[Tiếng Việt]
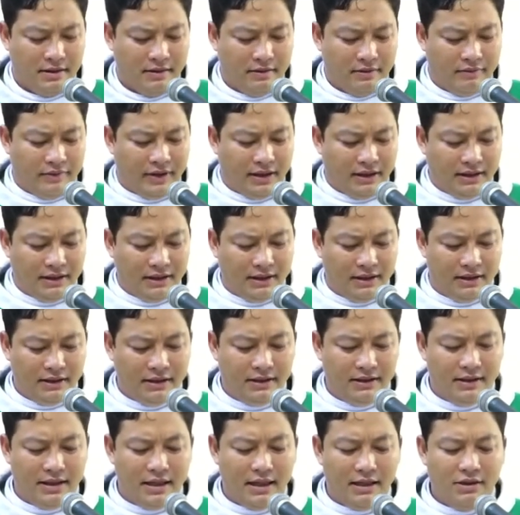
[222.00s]
Vậy
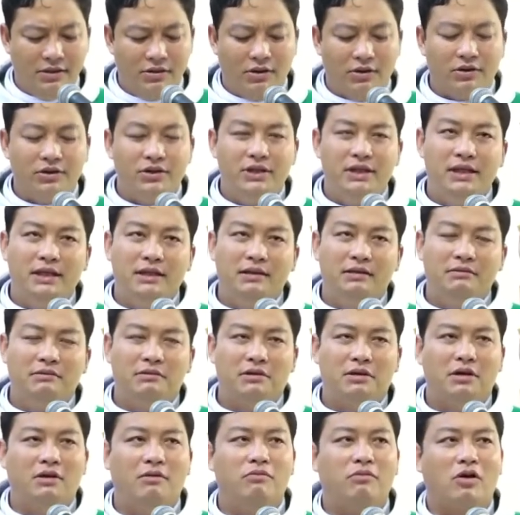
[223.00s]
thì để đàn chiên
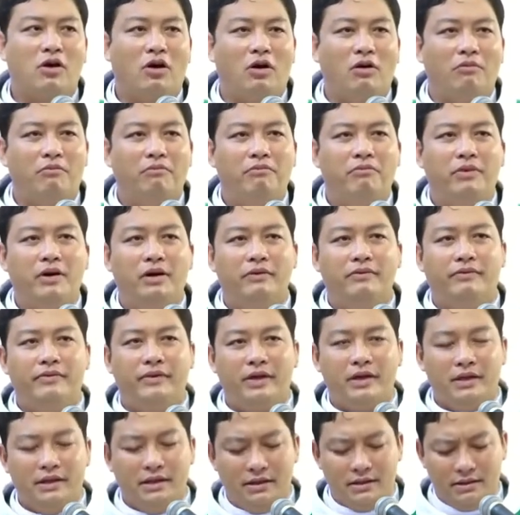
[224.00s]
không còn bơ
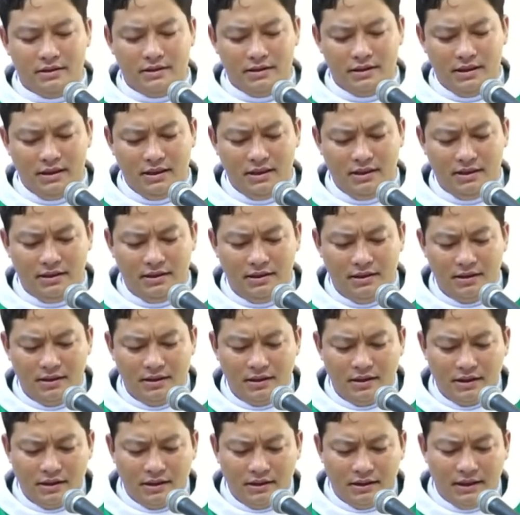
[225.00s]
vơ nữa
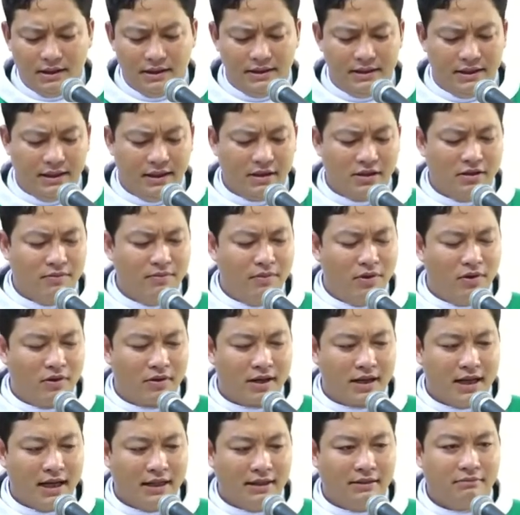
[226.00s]
thì chỉ có
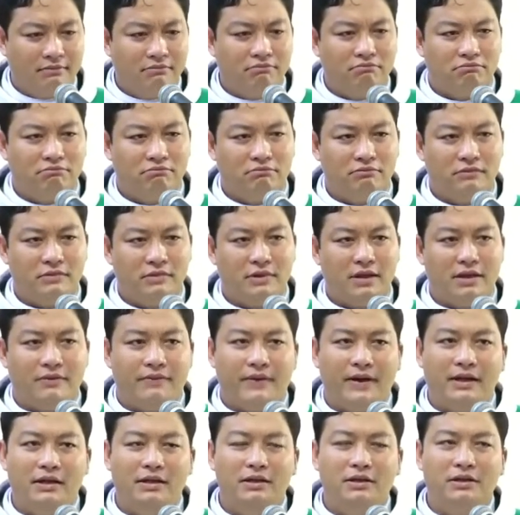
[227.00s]
một cách là
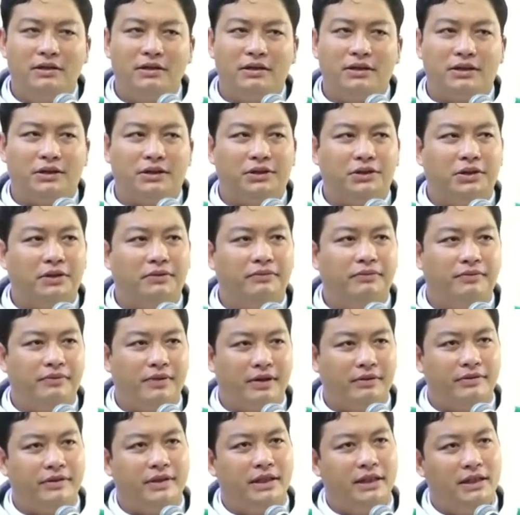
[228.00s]
phải nương tựa
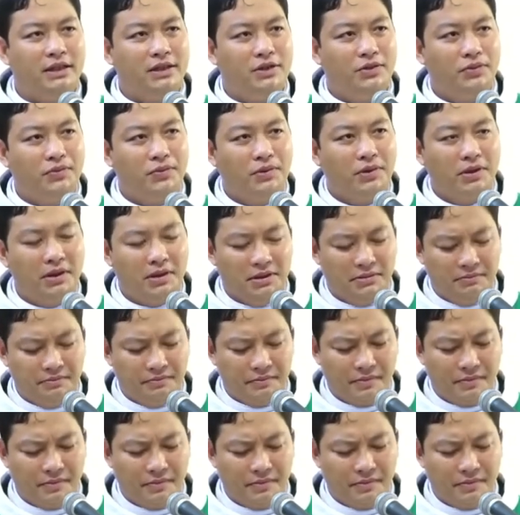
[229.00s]
vào Thiên Chúa.